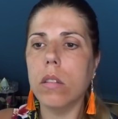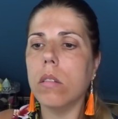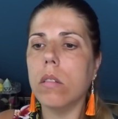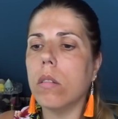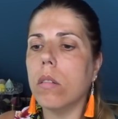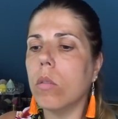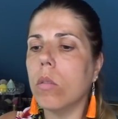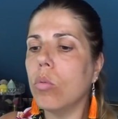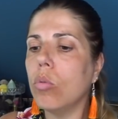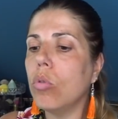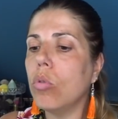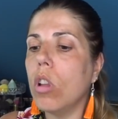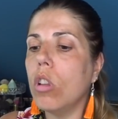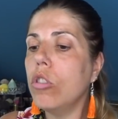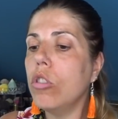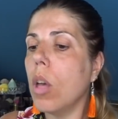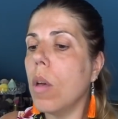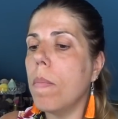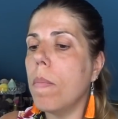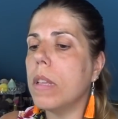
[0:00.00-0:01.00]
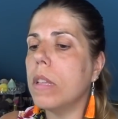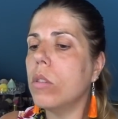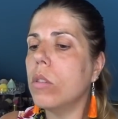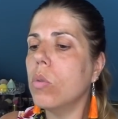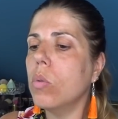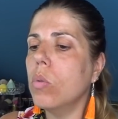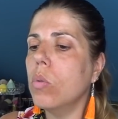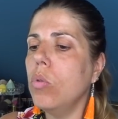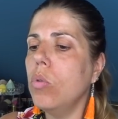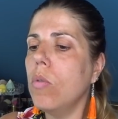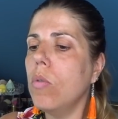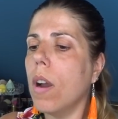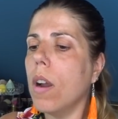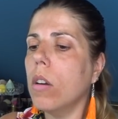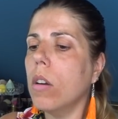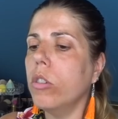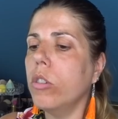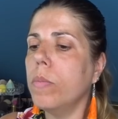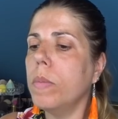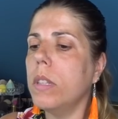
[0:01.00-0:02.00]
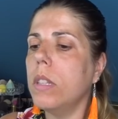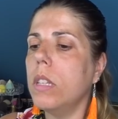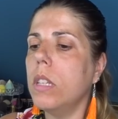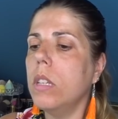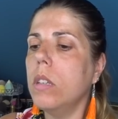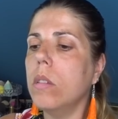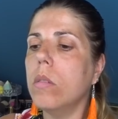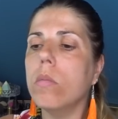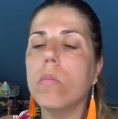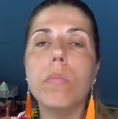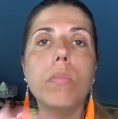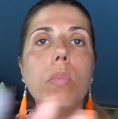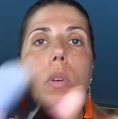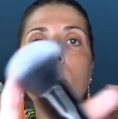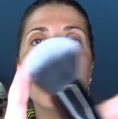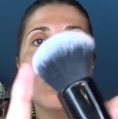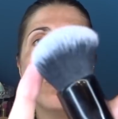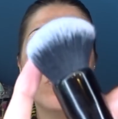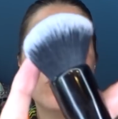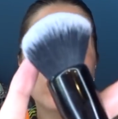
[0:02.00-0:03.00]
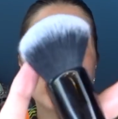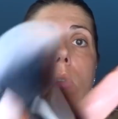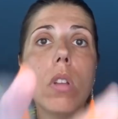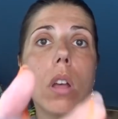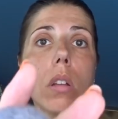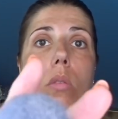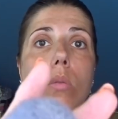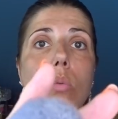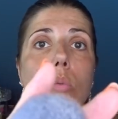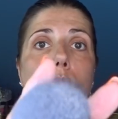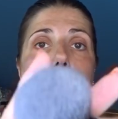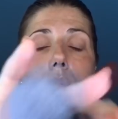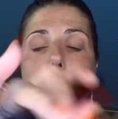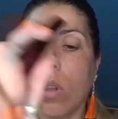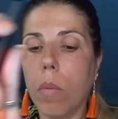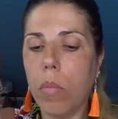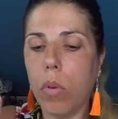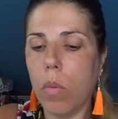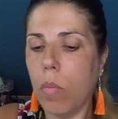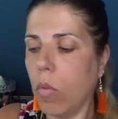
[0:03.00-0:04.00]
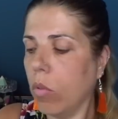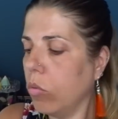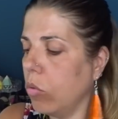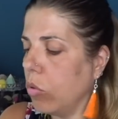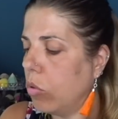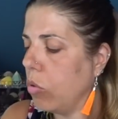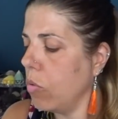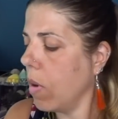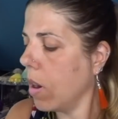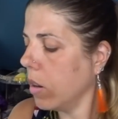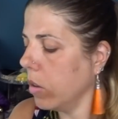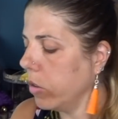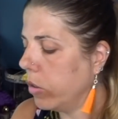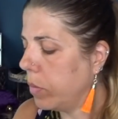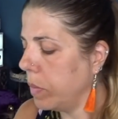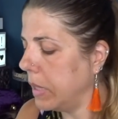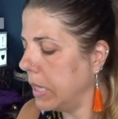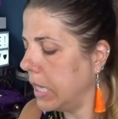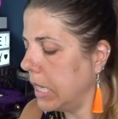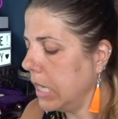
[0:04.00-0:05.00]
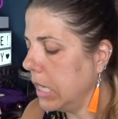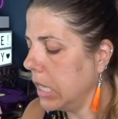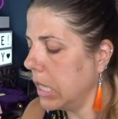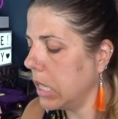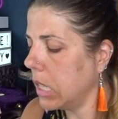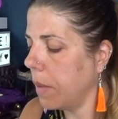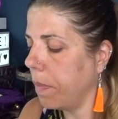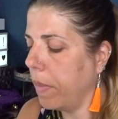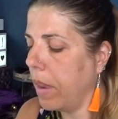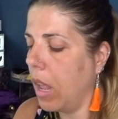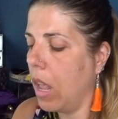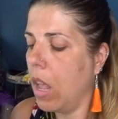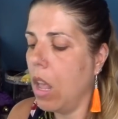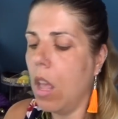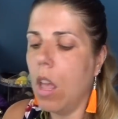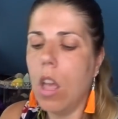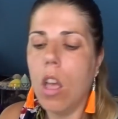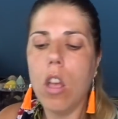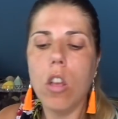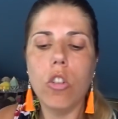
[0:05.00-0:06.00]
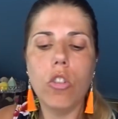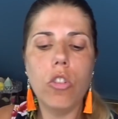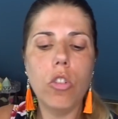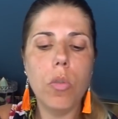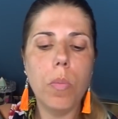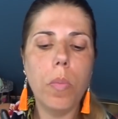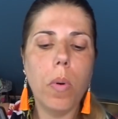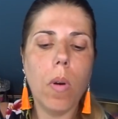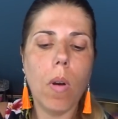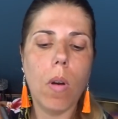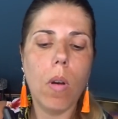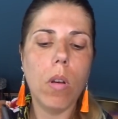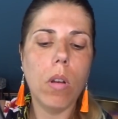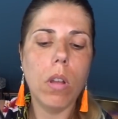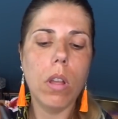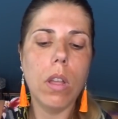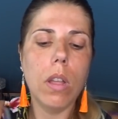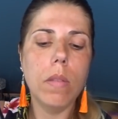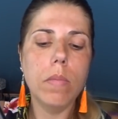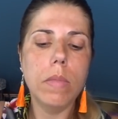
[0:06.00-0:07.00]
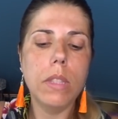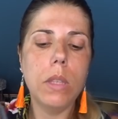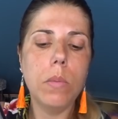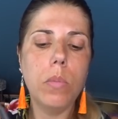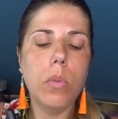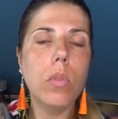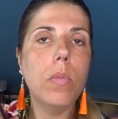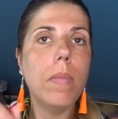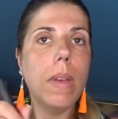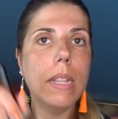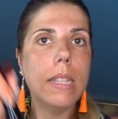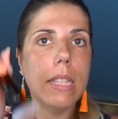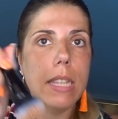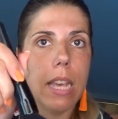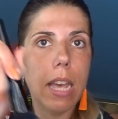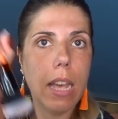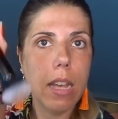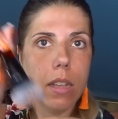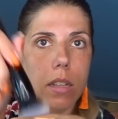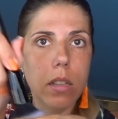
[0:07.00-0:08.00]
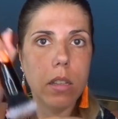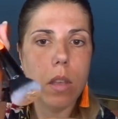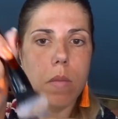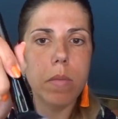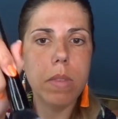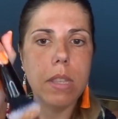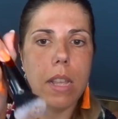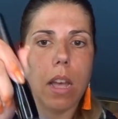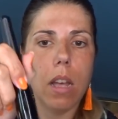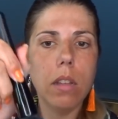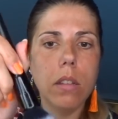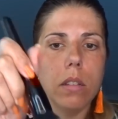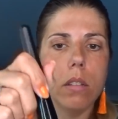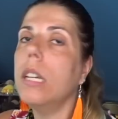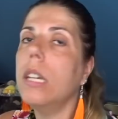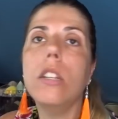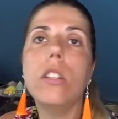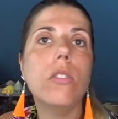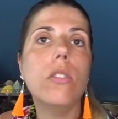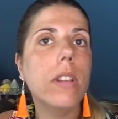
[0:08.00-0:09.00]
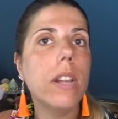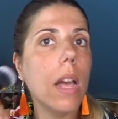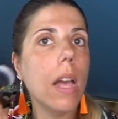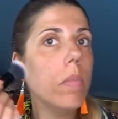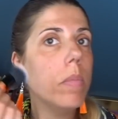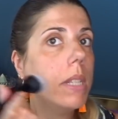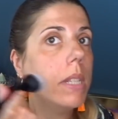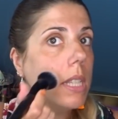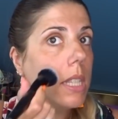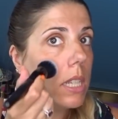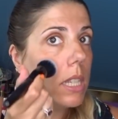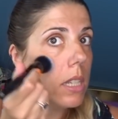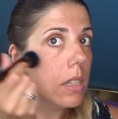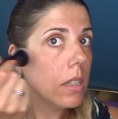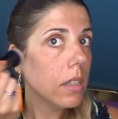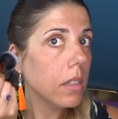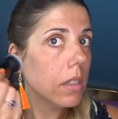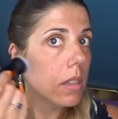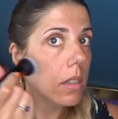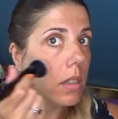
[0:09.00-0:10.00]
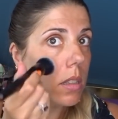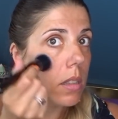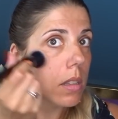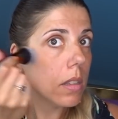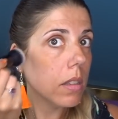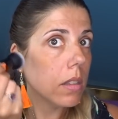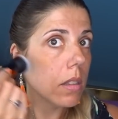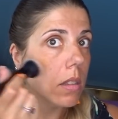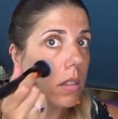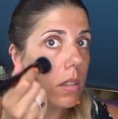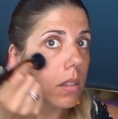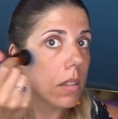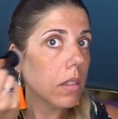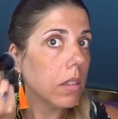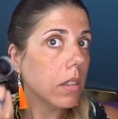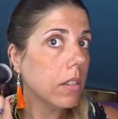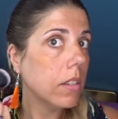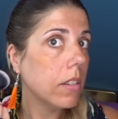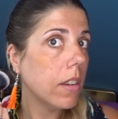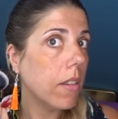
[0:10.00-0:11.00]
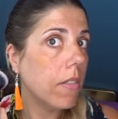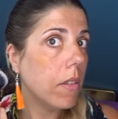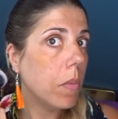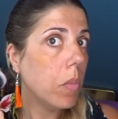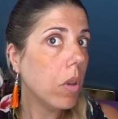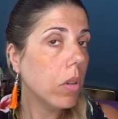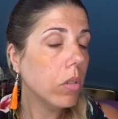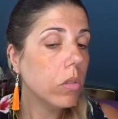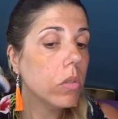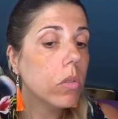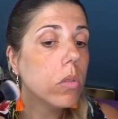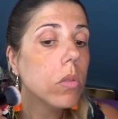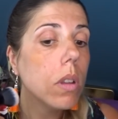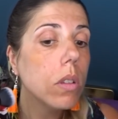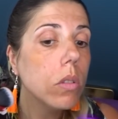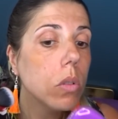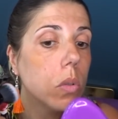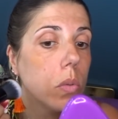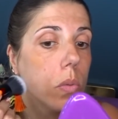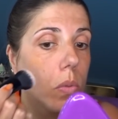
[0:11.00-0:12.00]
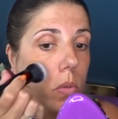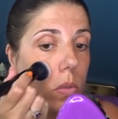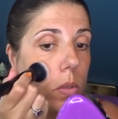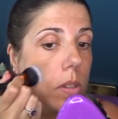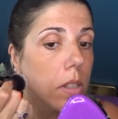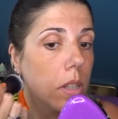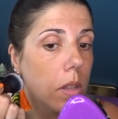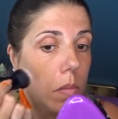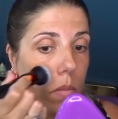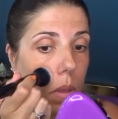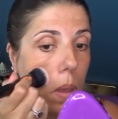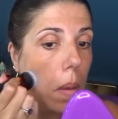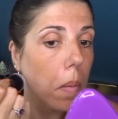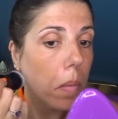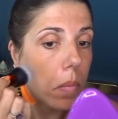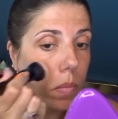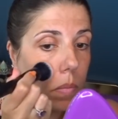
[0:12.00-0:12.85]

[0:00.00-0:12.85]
là c'est un pinceau You Are Cosmetic, pinceau fond teint tout simplement de You Are Cosmetics. Je prends un petit peu de matière comme ça et je vais l'appliquer. J'avais peur que ce soit trop foncé mais